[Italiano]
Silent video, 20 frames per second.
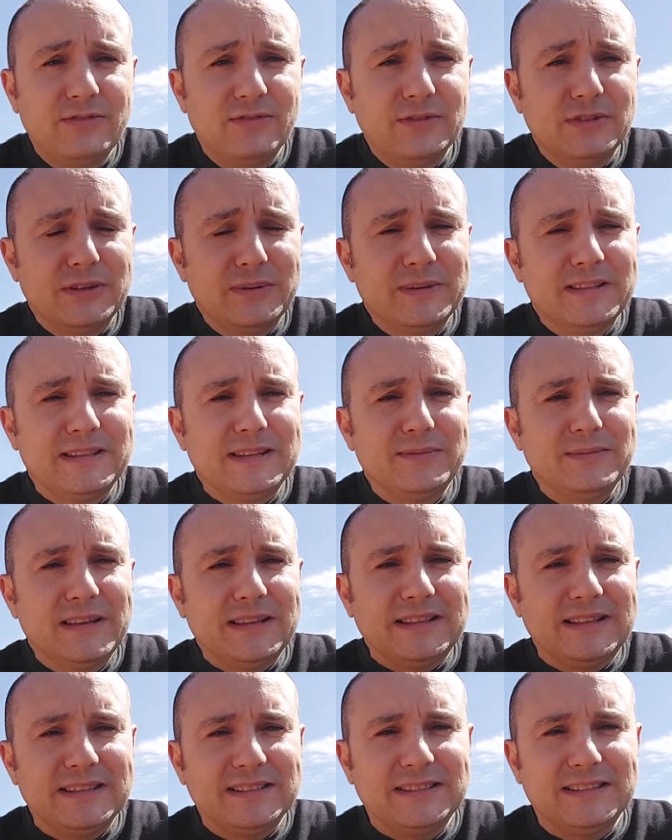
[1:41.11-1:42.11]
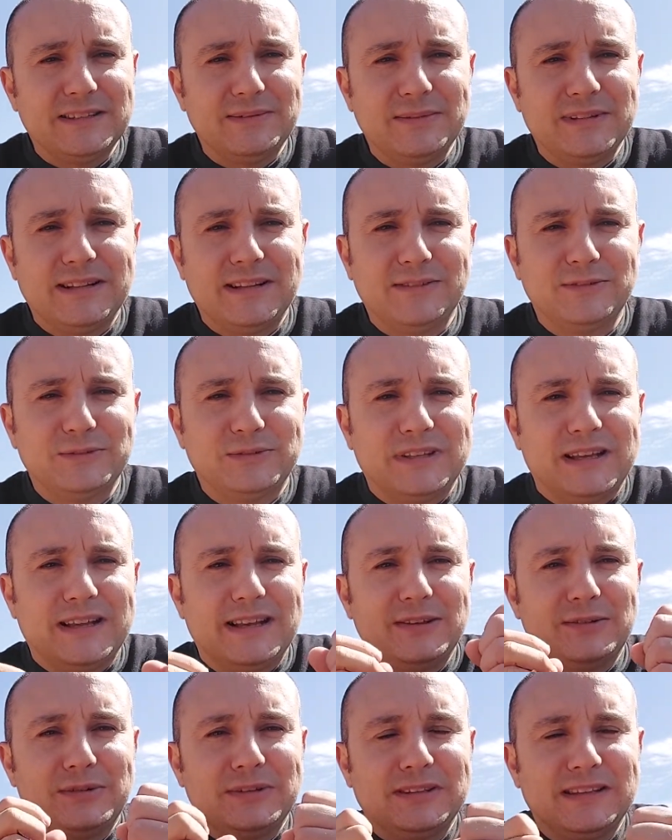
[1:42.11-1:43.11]
fondamentalmente simile a
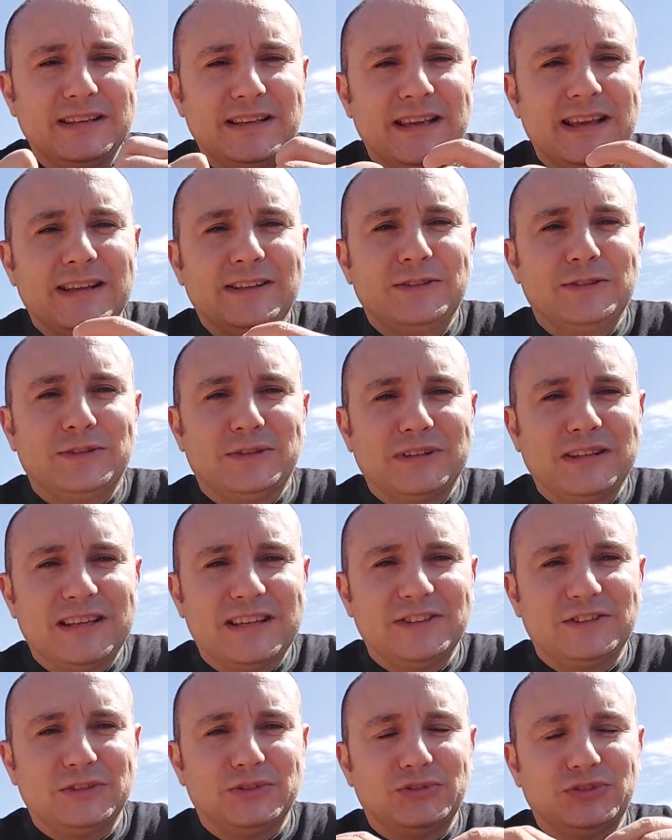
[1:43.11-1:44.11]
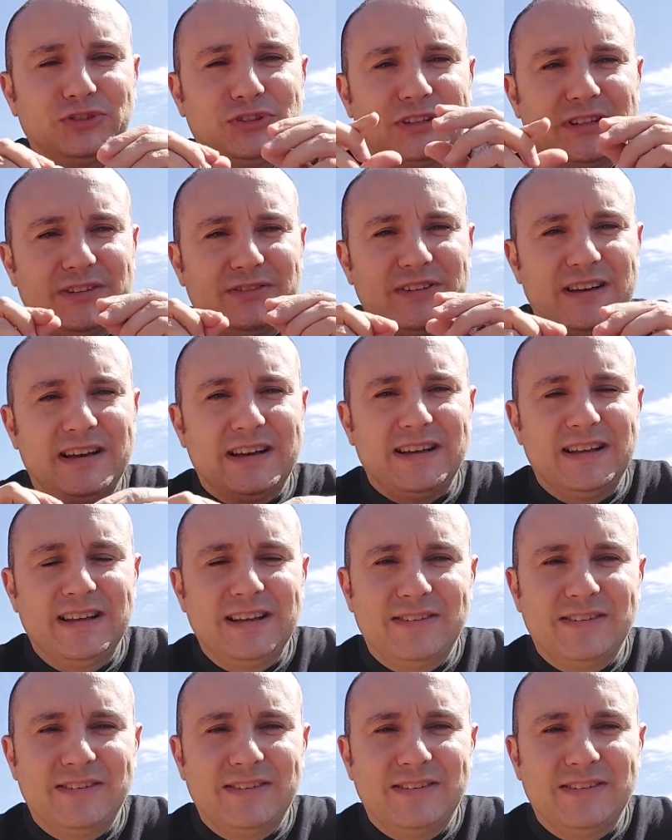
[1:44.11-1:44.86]
Nutella e quindi non riesce a uscire, va,